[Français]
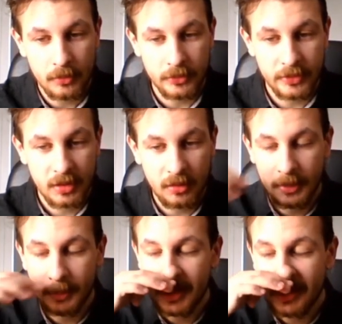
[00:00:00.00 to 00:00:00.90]
Je sais que
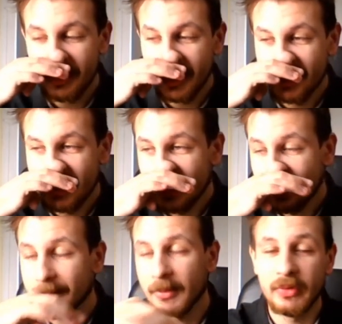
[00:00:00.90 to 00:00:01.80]
pas mal de
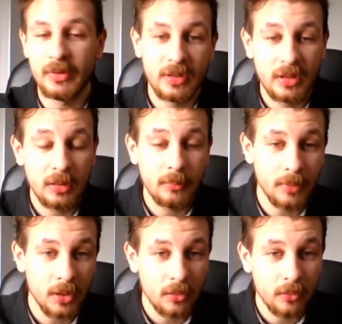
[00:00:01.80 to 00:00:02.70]
personnes m'avaient dit
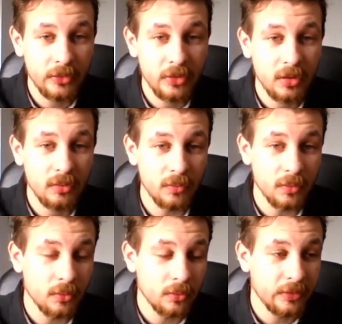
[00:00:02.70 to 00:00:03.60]
mercredi,
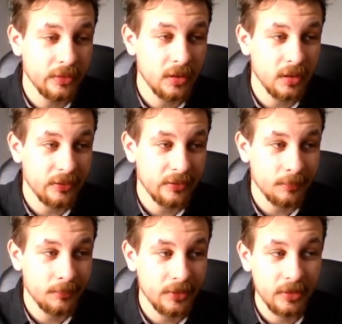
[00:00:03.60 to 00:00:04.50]
vendredi et
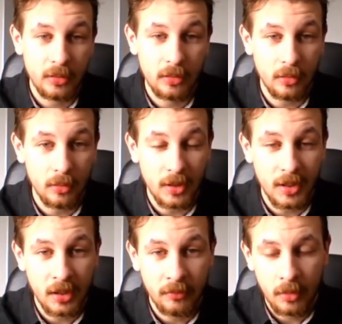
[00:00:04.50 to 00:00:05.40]
samedi en
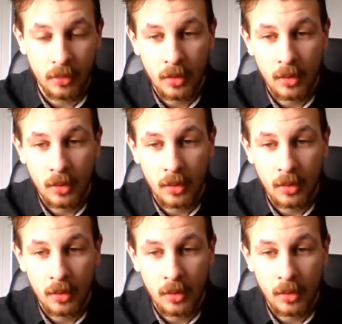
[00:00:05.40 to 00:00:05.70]
live.